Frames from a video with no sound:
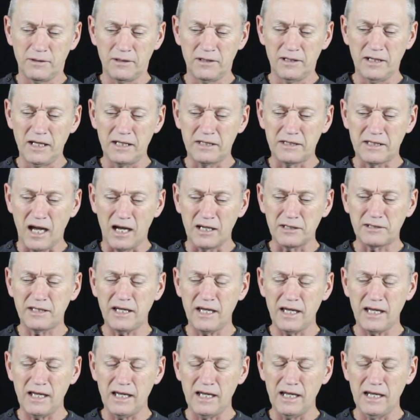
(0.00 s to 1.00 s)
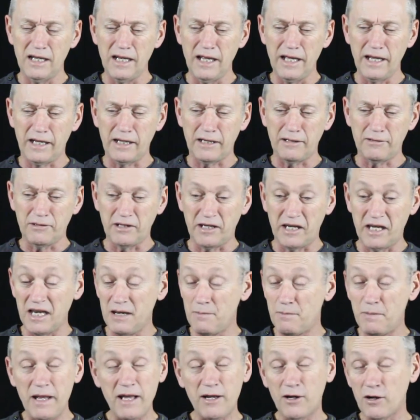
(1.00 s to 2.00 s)
les tenter et les
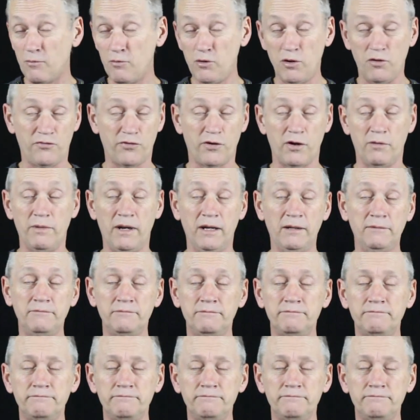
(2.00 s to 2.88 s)
cribler comme le froment?